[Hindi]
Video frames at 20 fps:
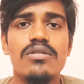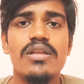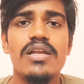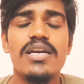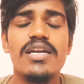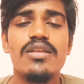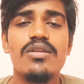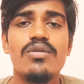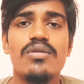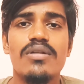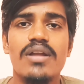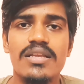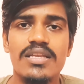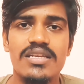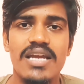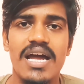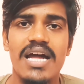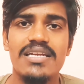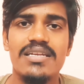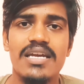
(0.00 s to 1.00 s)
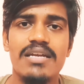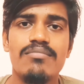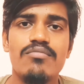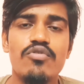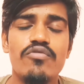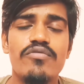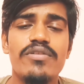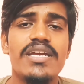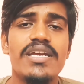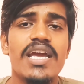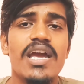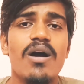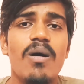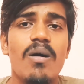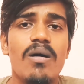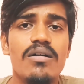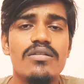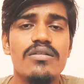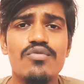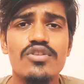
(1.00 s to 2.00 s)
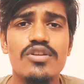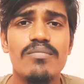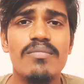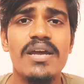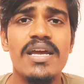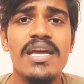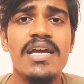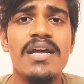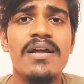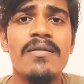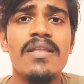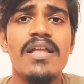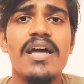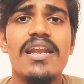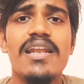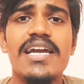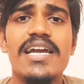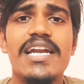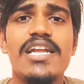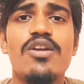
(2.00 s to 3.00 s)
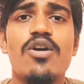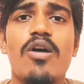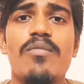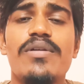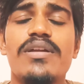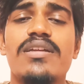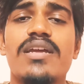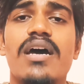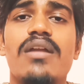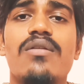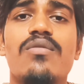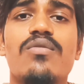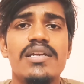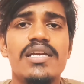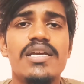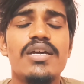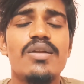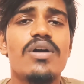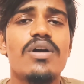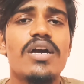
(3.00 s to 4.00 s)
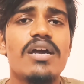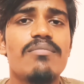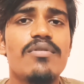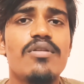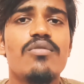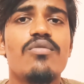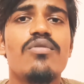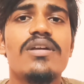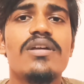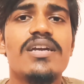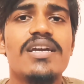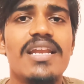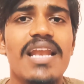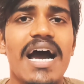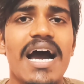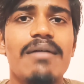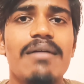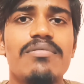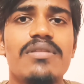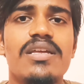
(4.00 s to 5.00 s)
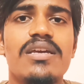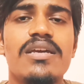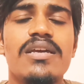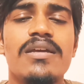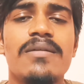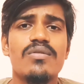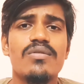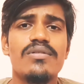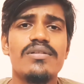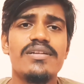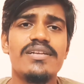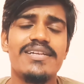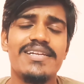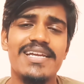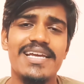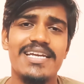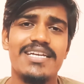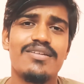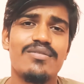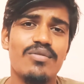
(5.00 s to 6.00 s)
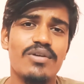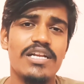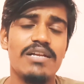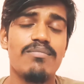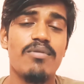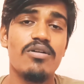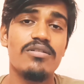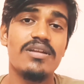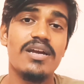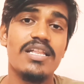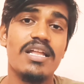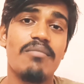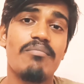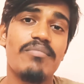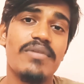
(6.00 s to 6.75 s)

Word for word: लेकिन जो रथ शासन मूवी है उसमें लेडी ऑफिसर हीरो के बिल्कुल खिलाफ थी तो ये स्टोरी बहुत ज़्यादा